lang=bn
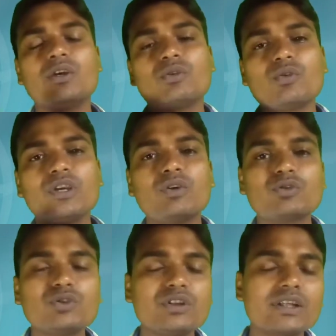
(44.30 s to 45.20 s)
তো এই
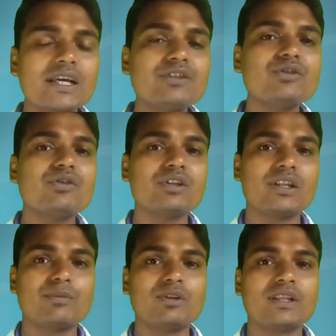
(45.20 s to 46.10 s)
ওষুধটির কার্যকারিতা
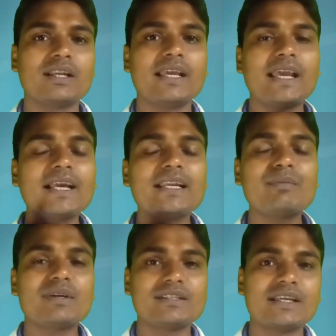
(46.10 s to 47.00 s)
বলতে গেলে এক
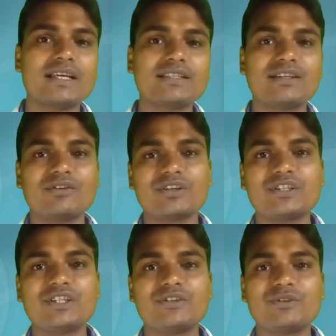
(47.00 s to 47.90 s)
নাম্বার যে কাজটি করে
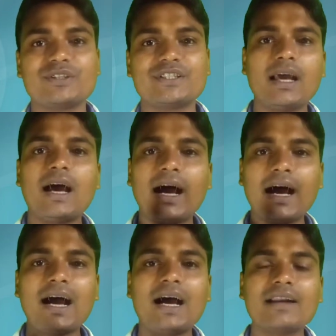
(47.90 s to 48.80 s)
সেটি হচ্ছে
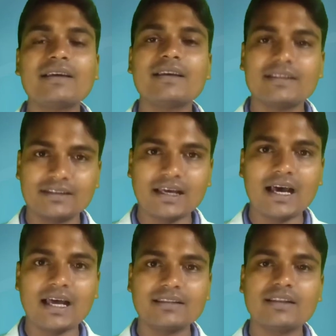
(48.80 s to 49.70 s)
হাড়
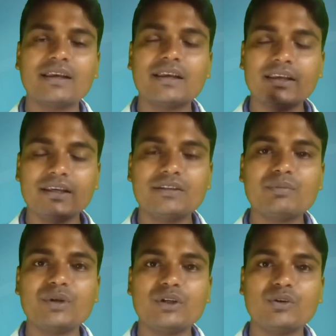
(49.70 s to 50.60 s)
দাঁত
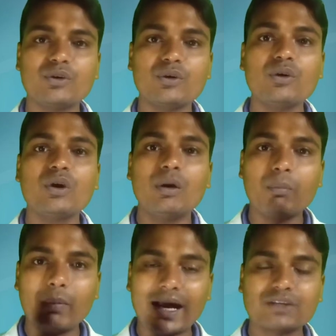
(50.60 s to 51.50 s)
হৃৎপিণ্ড
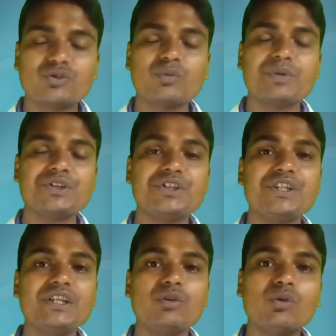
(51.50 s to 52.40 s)
মাংসপেশি
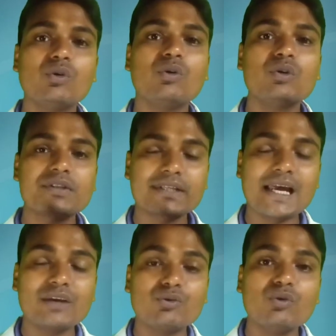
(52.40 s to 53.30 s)
ও
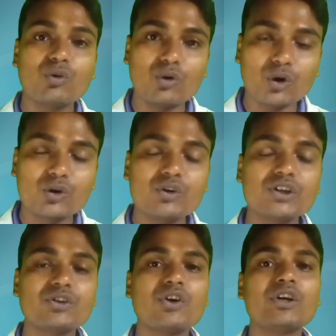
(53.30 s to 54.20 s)
স্নায়ু গঠনে
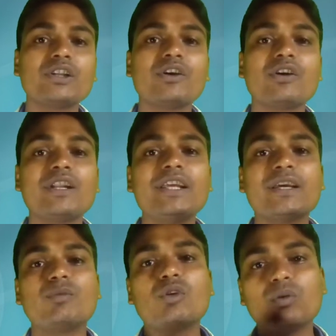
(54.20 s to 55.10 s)
সহায়তা করে
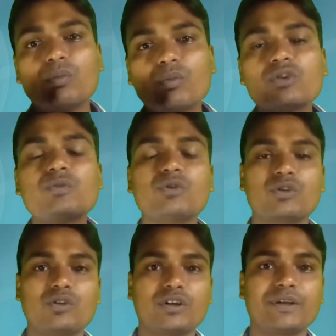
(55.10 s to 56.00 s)
এবং মজবুত
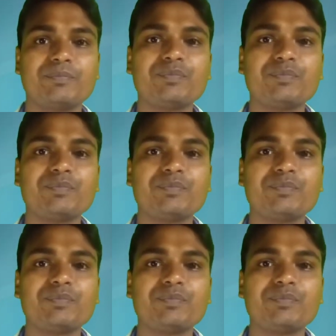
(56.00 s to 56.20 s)
করে